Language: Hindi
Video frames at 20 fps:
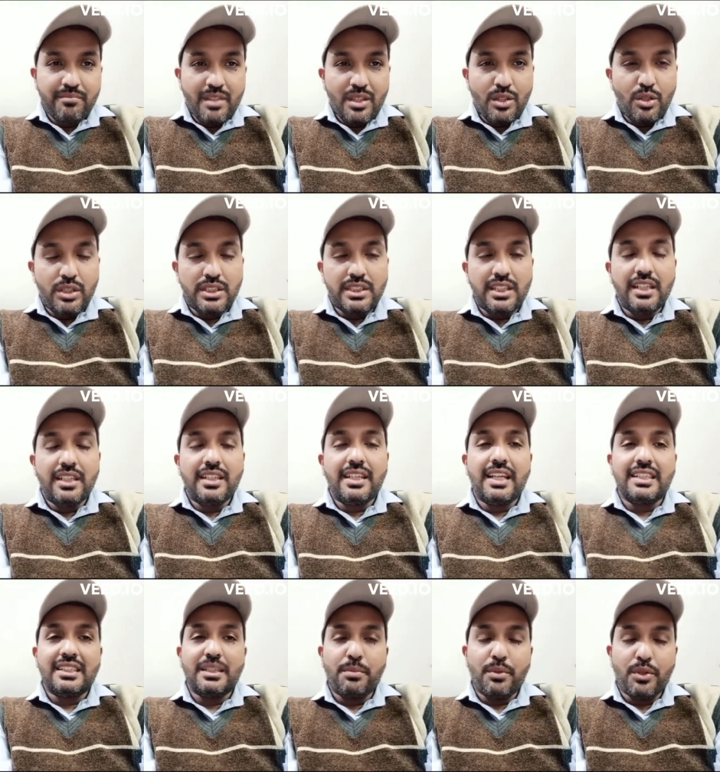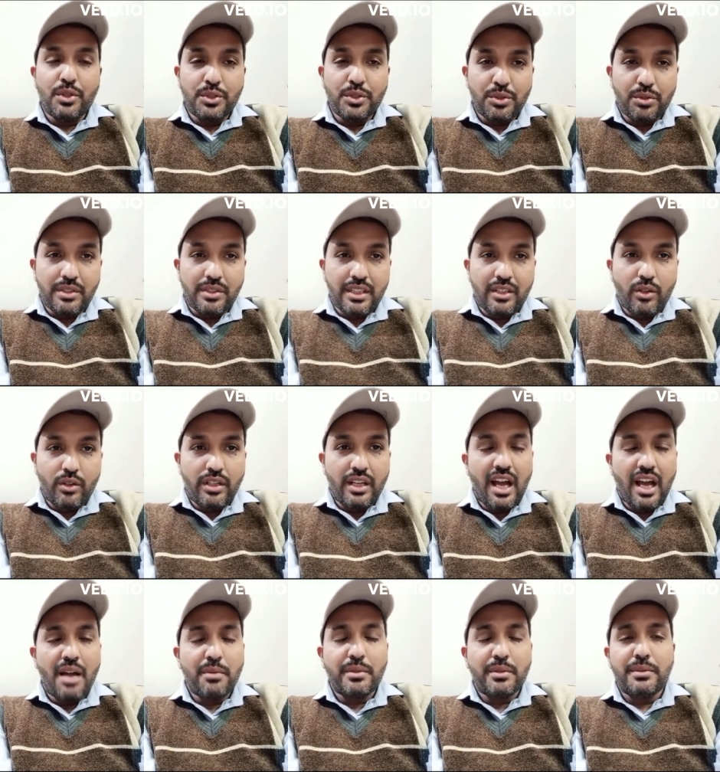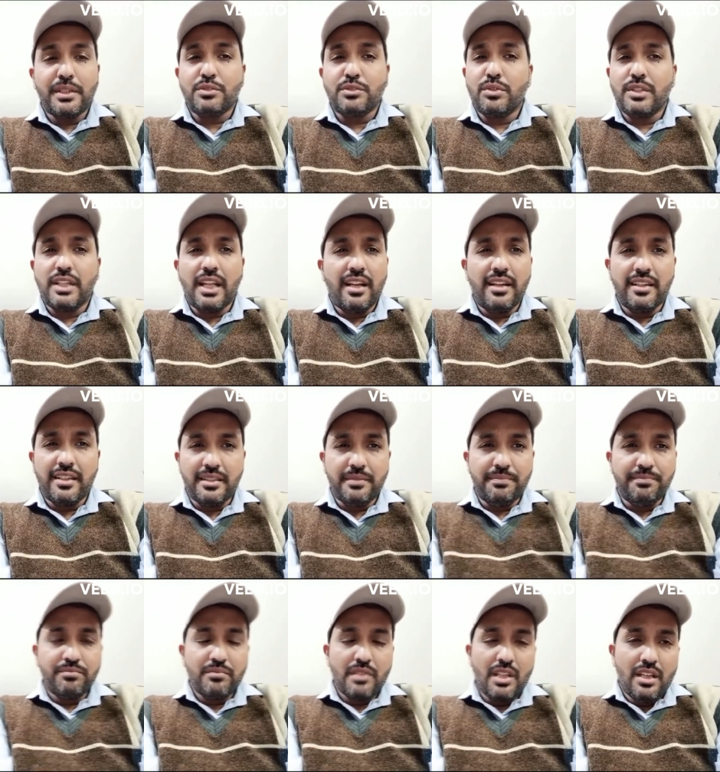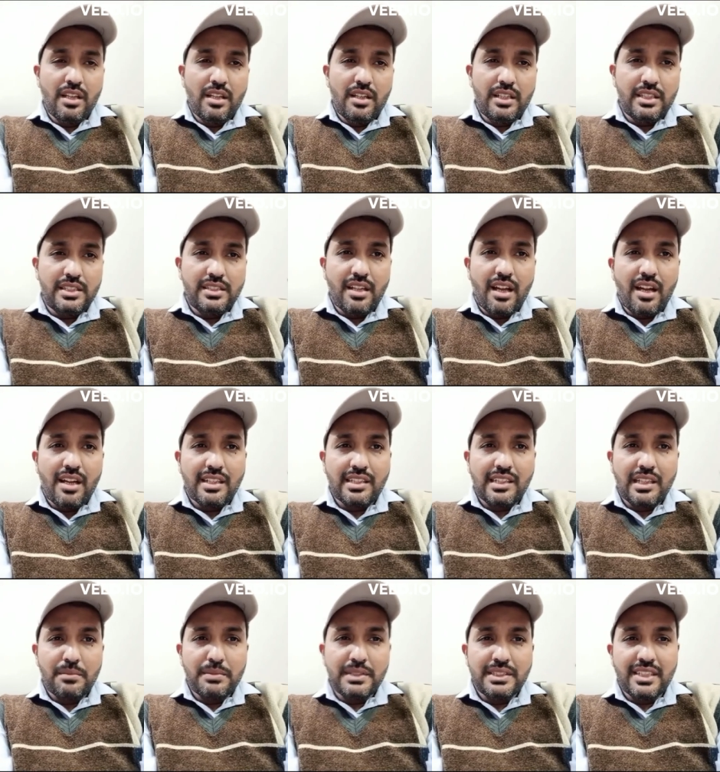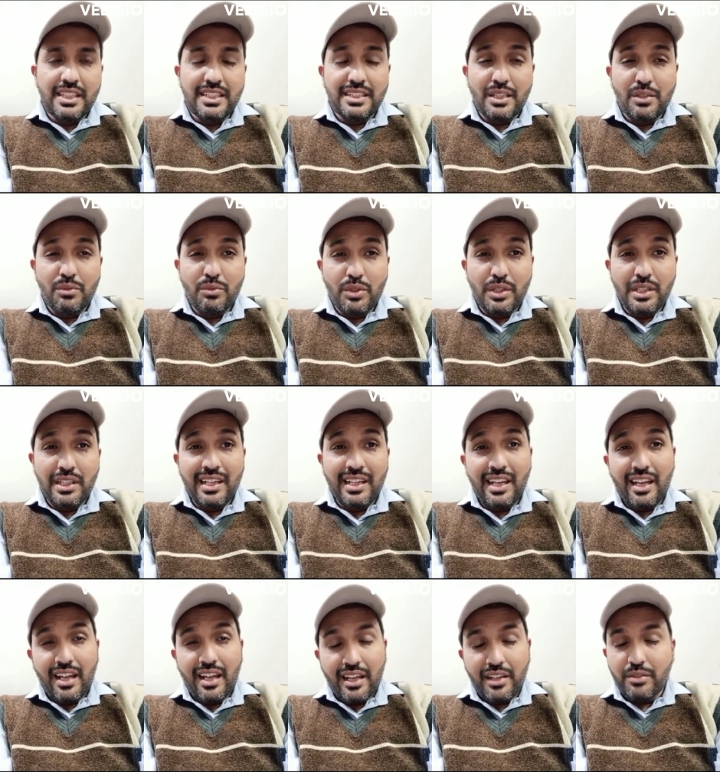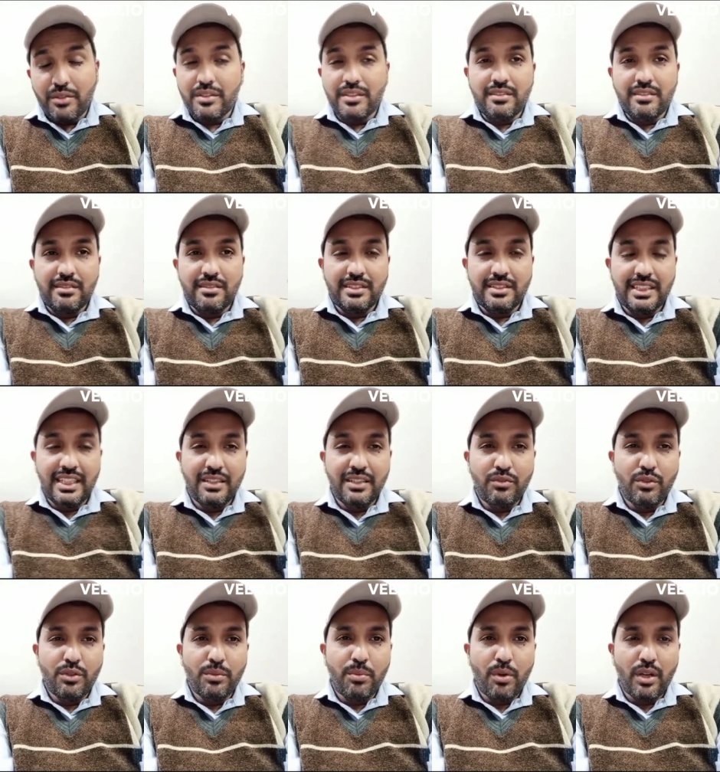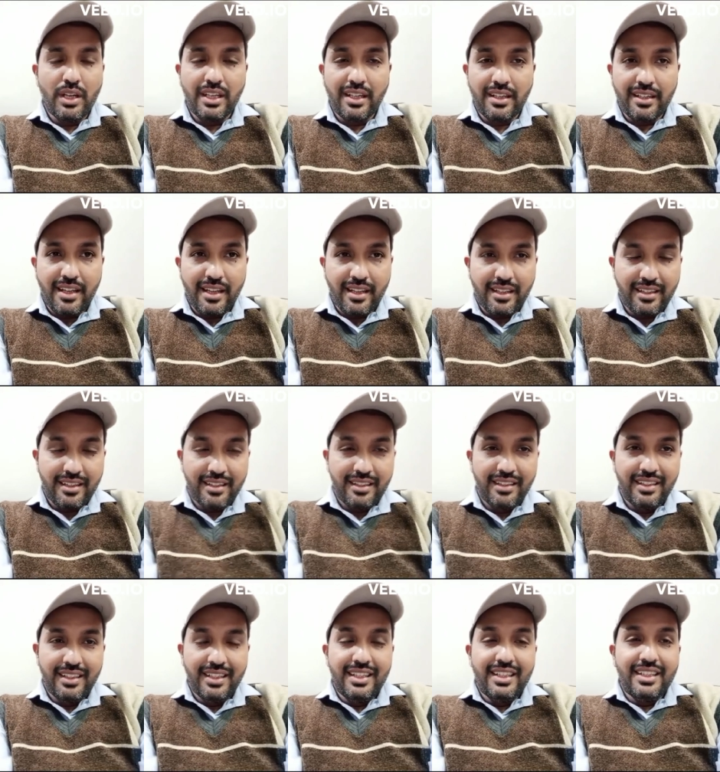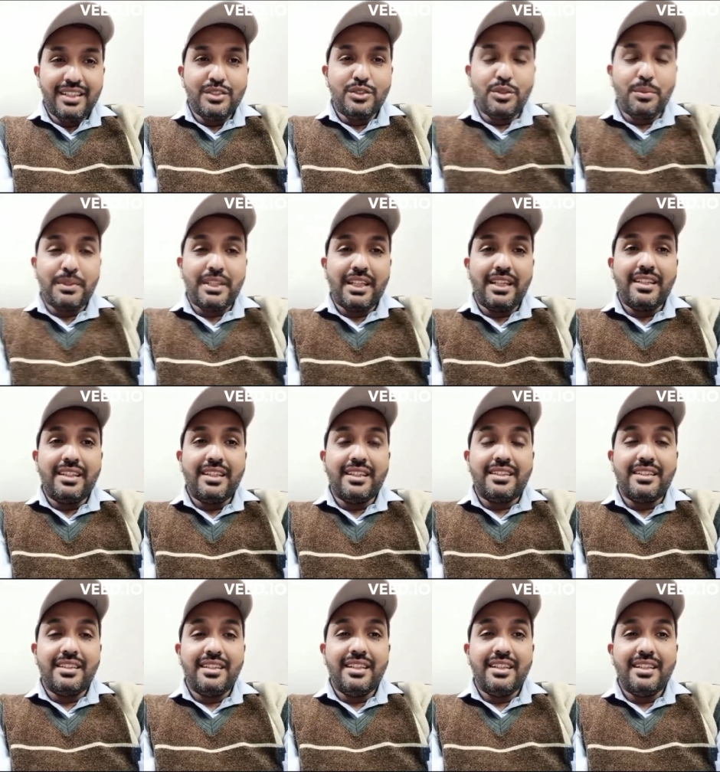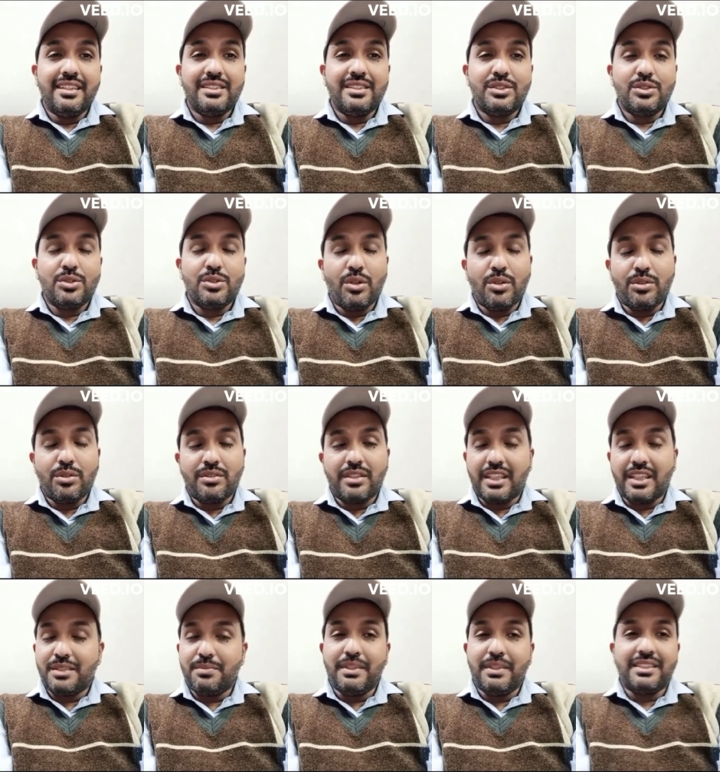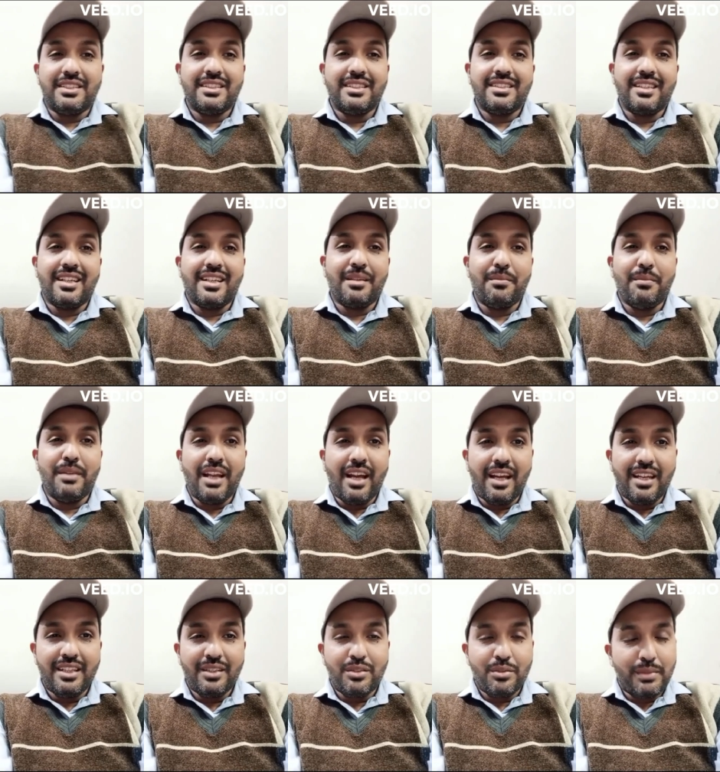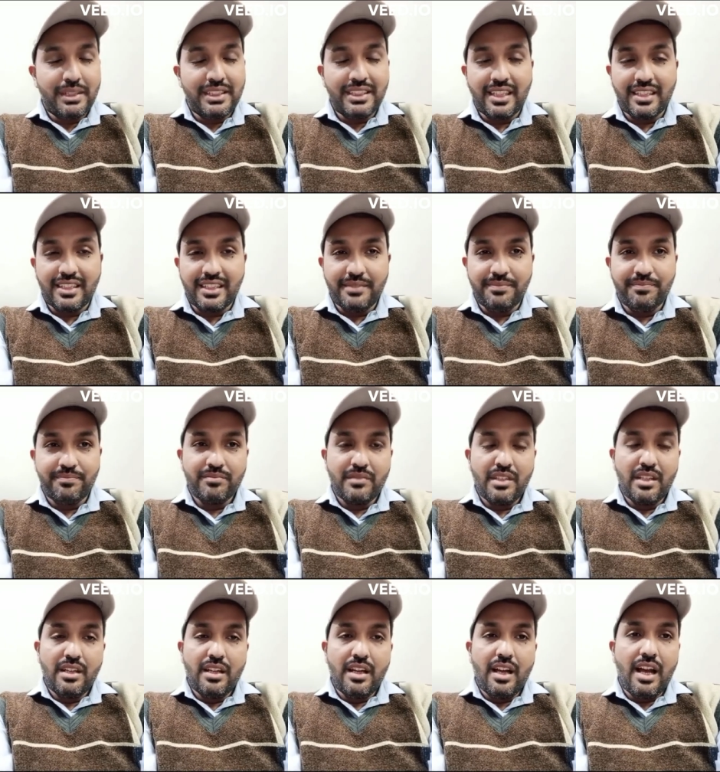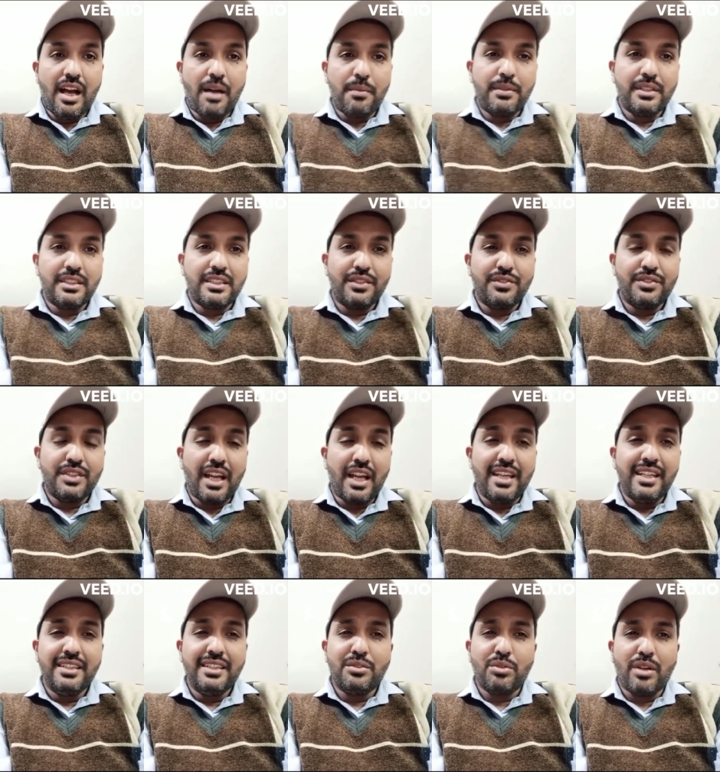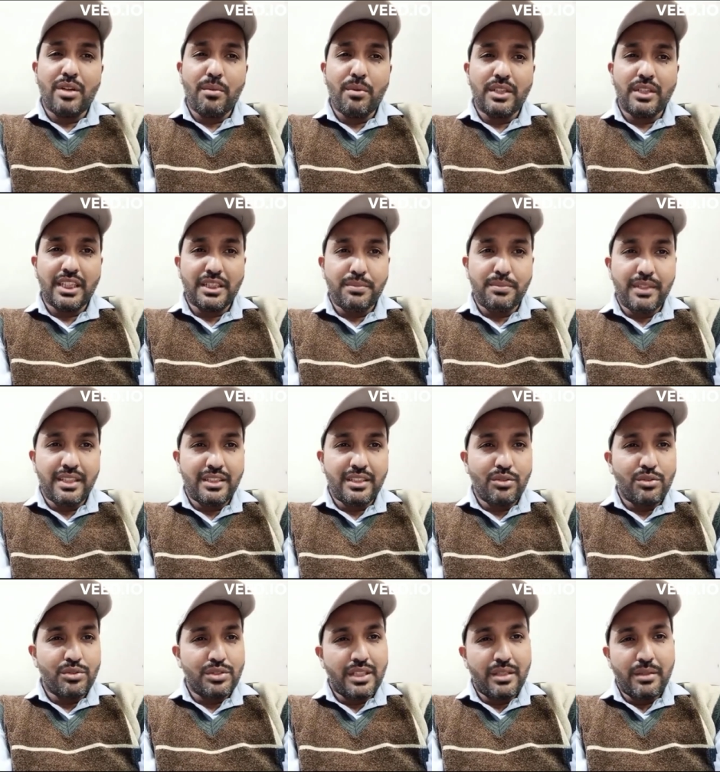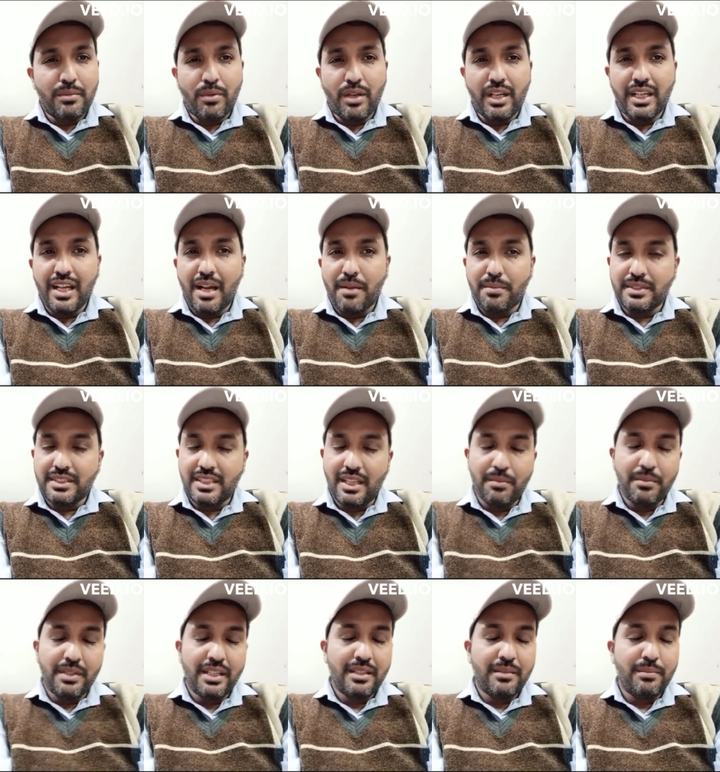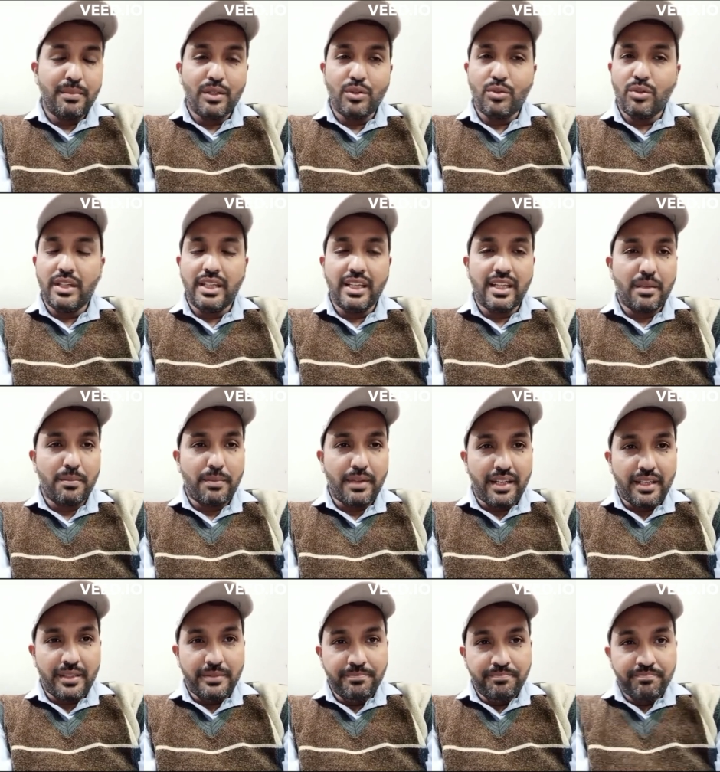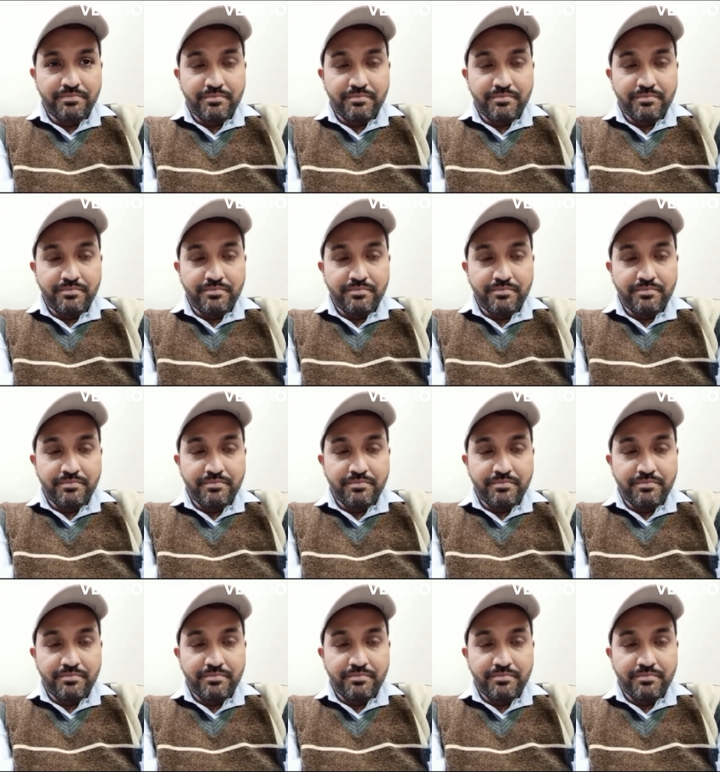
तो रिजल्ट कैसे प्रोड्यूस होंगे और ना आपके पास वो टैलेंट है स्टार कमिंस हेजलवुड लायन ये वो बॉलिंग अटैक है जो पता नहीं कितने सौ टेस्ट मैचेस अगर मिला लें तो बन जाते हैं आपका सिर्फ शाहीन थोड़ा बहुत एक्सपीरियंस है उसकी बॉलिंग आपके सामने बिल्कुल नहीं कर पा रहा